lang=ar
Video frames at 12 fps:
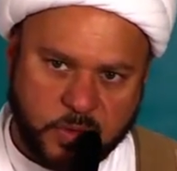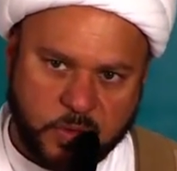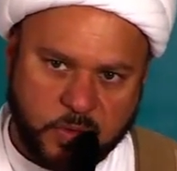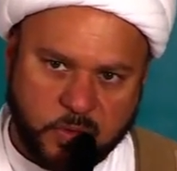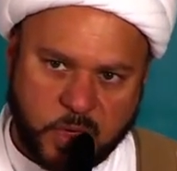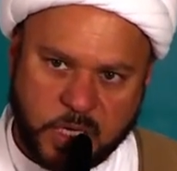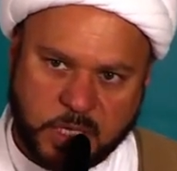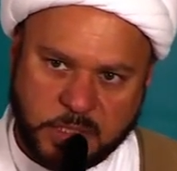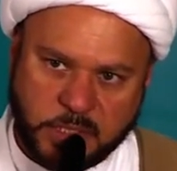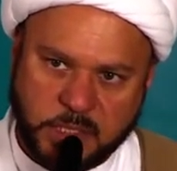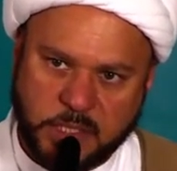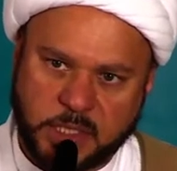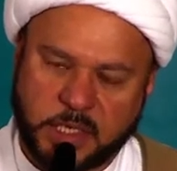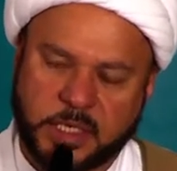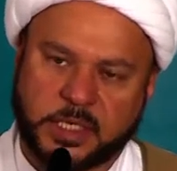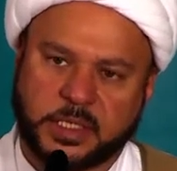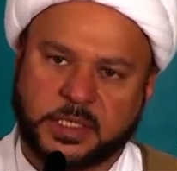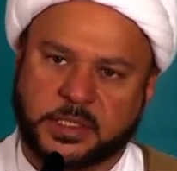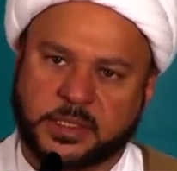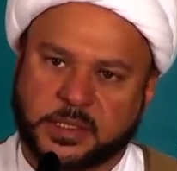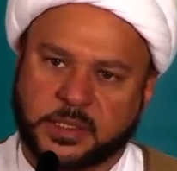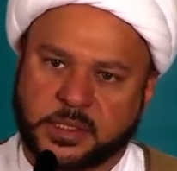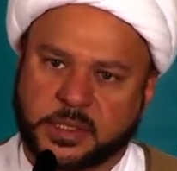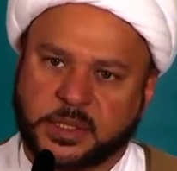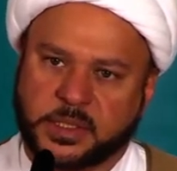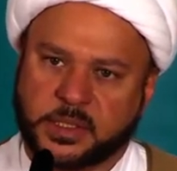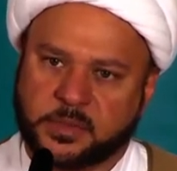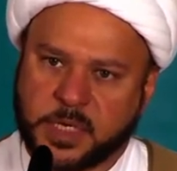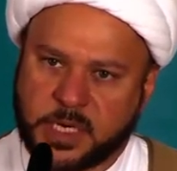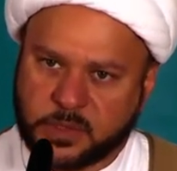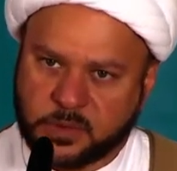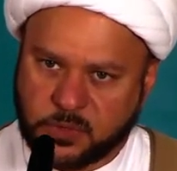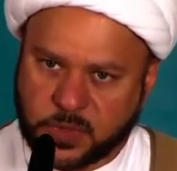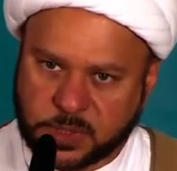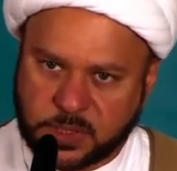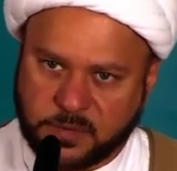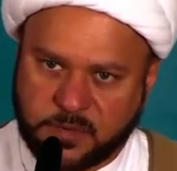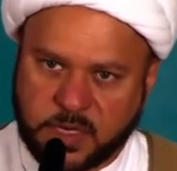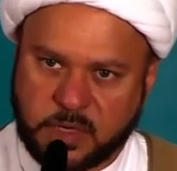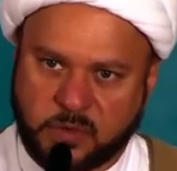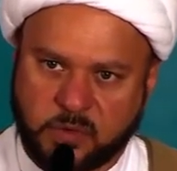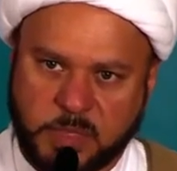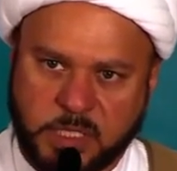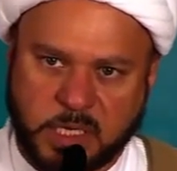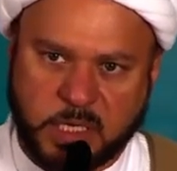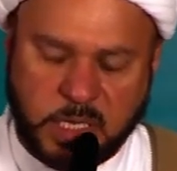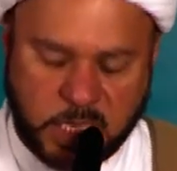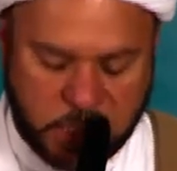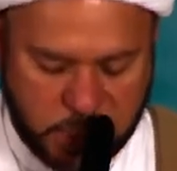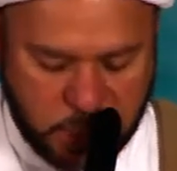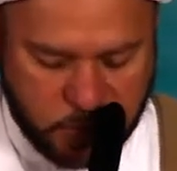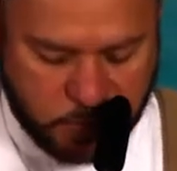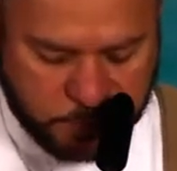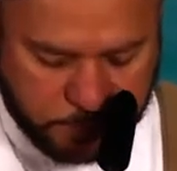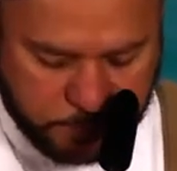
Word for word: والتي هي اشتباء واصطفاء من الله لهم